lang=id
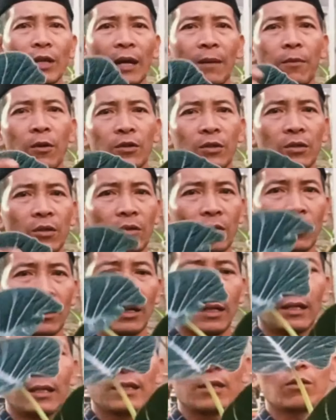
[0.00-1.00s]
Bunda Bosku
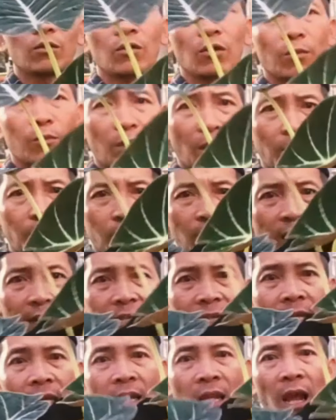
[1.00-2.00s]
nah, ini untuk dan Bunda
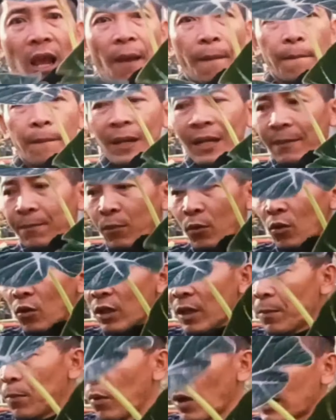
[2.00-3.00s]
nih. Empat
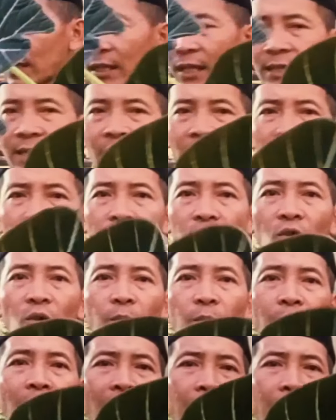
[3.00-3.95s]
puluh ribuan saja untuk